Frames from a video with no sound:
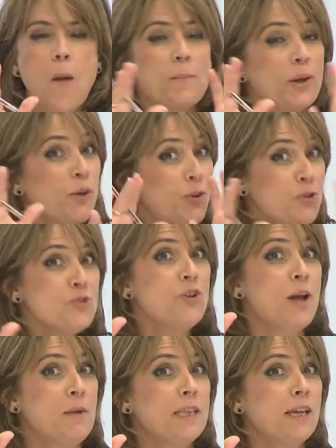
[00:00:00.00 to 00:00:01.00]
Pero no
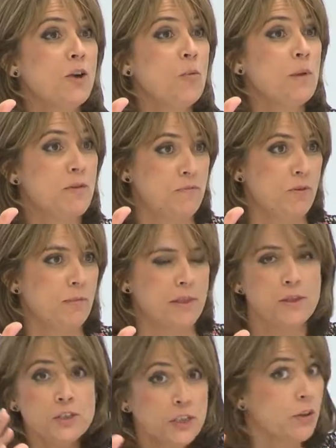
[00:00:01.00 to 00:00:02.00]
solamente copia
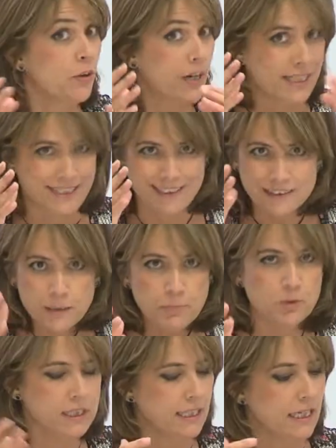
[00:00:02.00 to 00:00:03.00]
información, sino que es que el
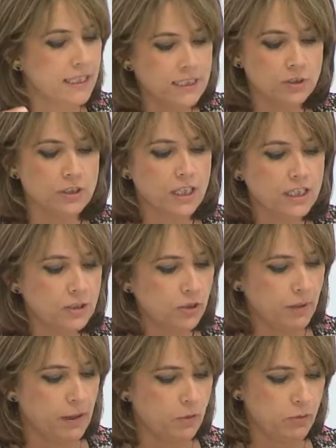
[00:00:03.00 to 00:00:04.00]
tipo es tan listo, tan listo
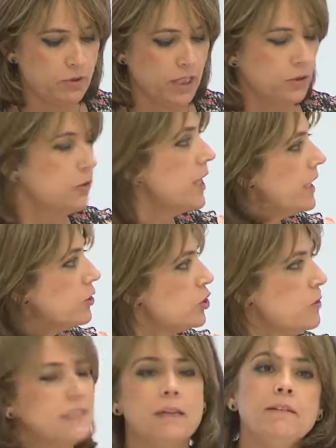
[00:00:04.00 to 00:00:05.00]
que va cruzando datos
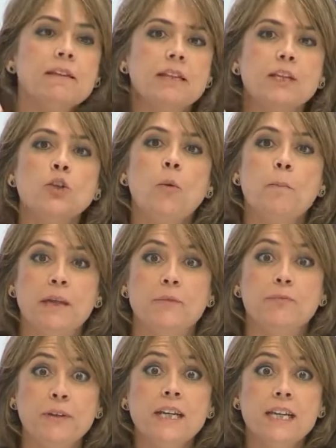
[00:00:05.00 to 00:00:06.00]
y va estableciendo
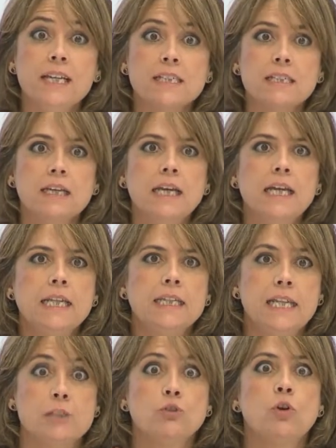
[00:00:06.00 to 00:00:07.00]
perfiles
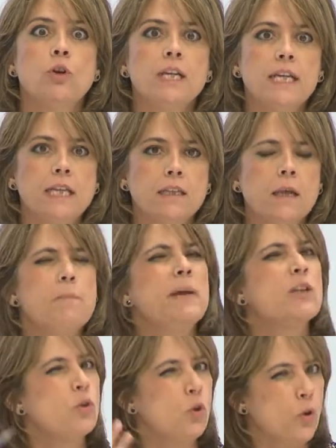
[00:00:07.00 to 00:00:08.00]
de estos clientes,
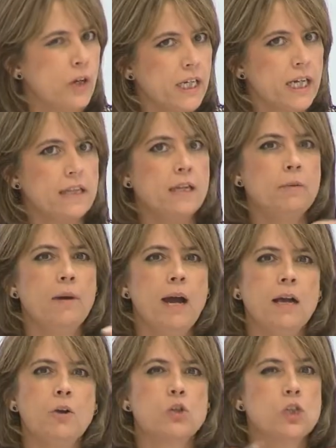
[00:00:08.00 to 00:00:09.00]
metodología del
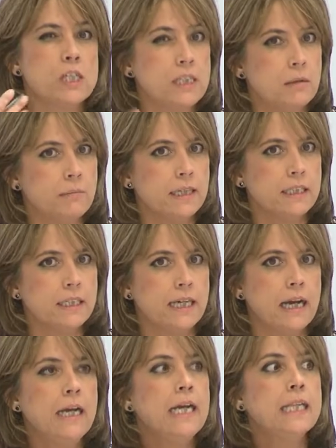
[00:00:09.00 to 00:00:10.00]
banco,
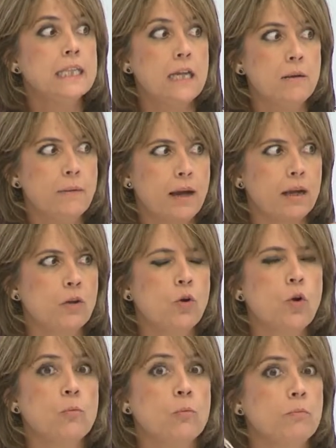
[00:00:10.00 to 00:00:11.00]
sistemática del
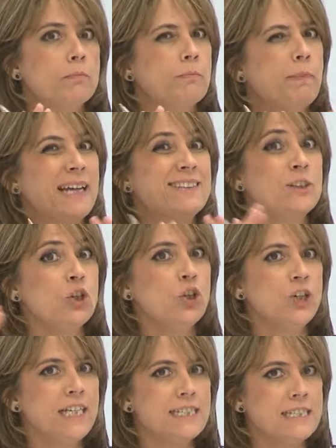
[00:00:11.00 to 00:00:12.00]
banco, con
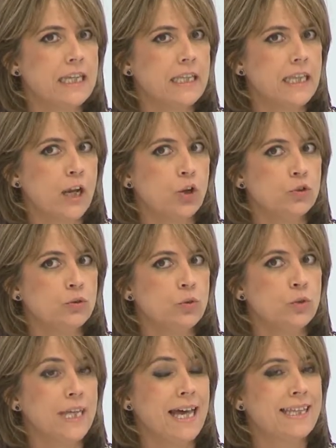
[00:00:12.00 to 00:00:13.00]
patrones de
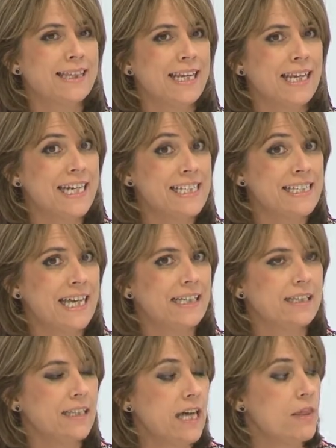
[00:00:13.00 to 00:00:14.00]
conducta de esta
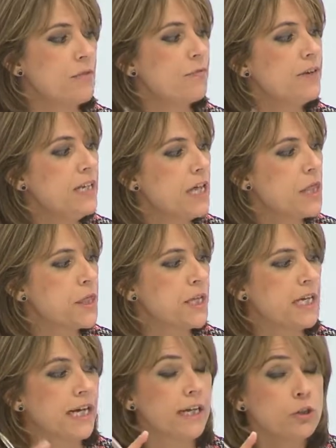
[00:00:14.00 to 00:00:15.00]
entidad
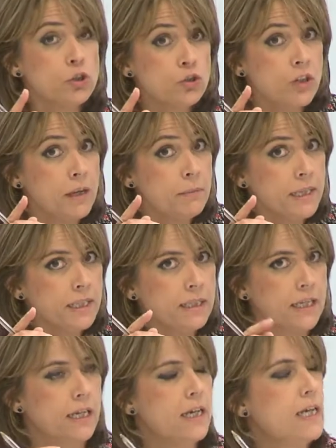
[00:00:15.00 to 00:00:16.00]
financiera que no
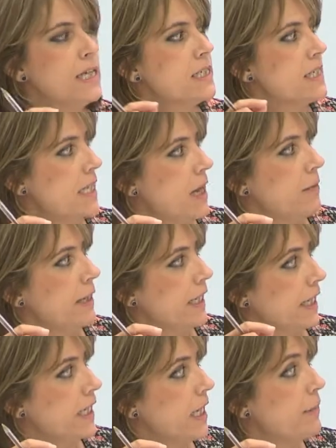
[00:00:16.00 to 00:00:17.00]
solamente se daban
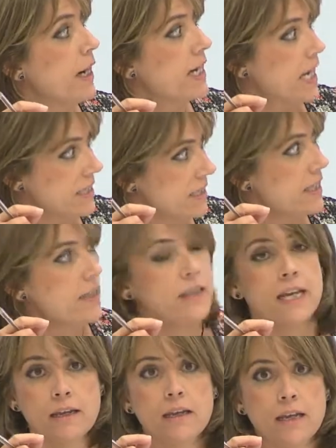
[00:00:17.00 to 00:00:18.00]
en Ginebra, en la sede
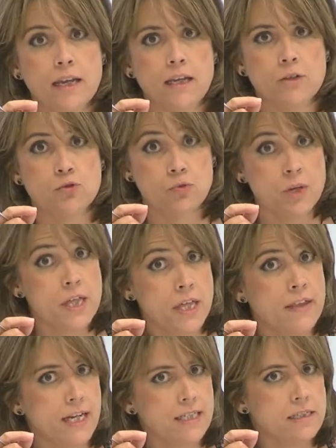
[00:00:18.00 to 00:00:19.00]
de eh,
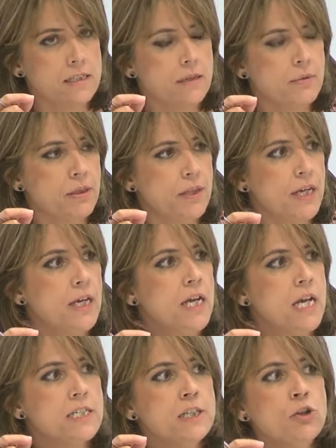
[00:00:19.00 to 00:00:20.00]
Suiza del HSBC,
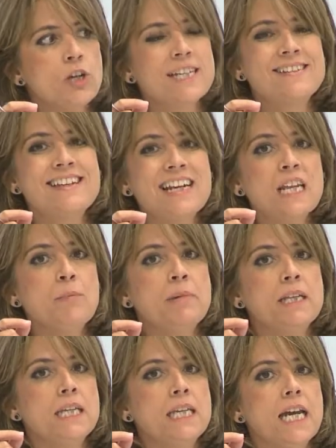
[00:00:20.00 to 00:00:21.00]
sino que se
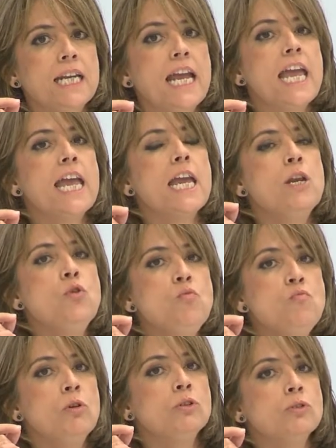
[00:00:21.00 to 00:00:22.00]
repetían en
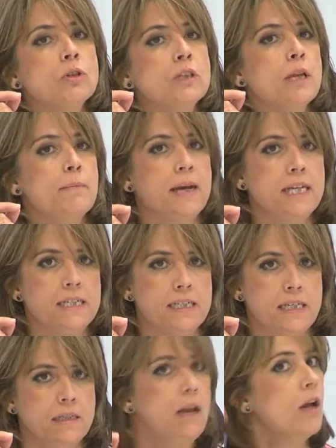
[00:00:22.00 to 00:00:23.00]
un montón de
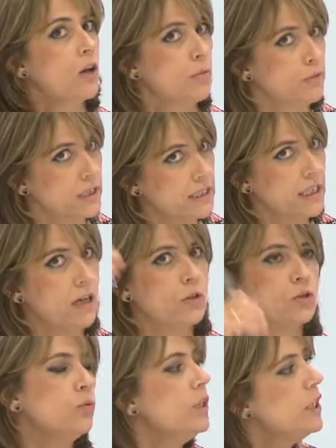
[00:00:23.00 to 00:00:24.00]
países, como en
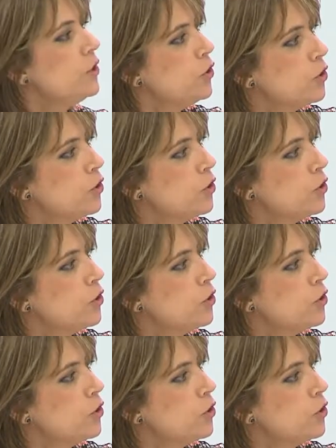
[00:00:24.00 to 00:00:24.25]
Estados Unidos,